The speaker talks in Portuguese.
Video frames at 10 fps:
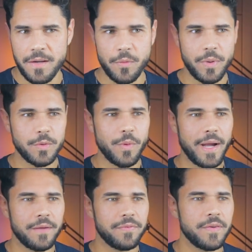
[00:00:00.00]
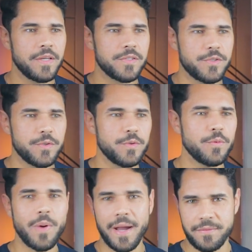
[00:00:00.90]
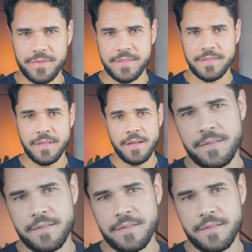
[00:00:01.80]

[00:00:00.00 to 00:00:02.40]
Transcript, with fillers: One wife, two wives.